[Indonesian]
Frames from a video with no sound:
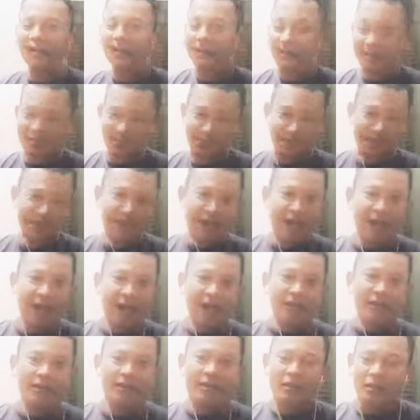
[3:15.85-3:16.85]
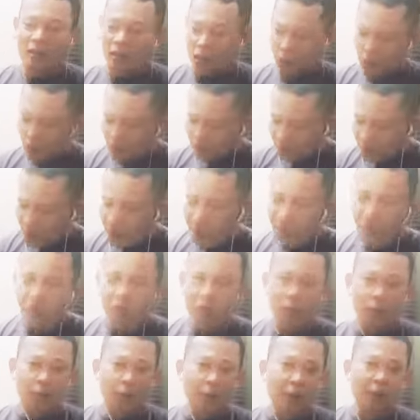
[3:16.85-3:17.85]
Sehari ku rindu
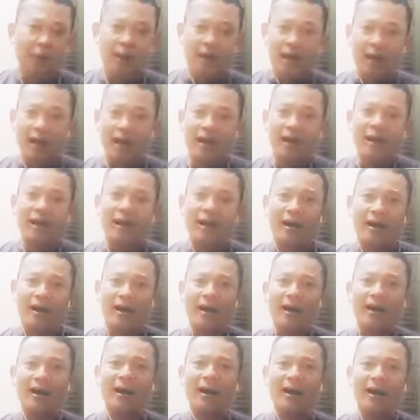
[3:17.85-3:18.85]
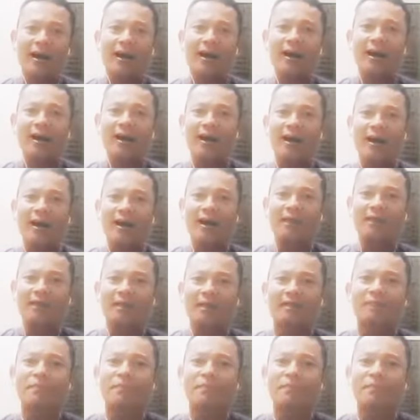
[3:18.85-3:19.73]
berat